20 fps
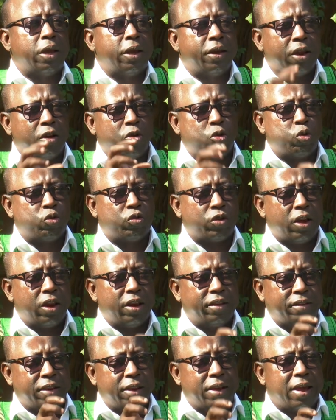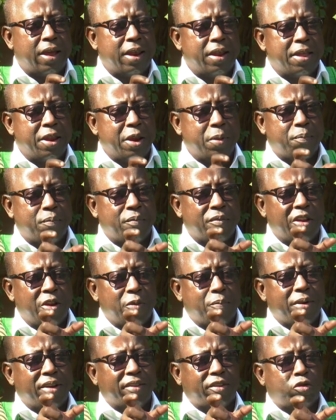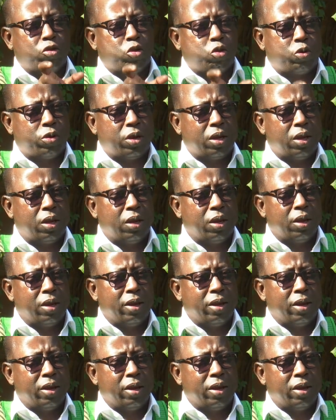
Et dans tout ça, les Sénégalais n'arrivent pas à se situer,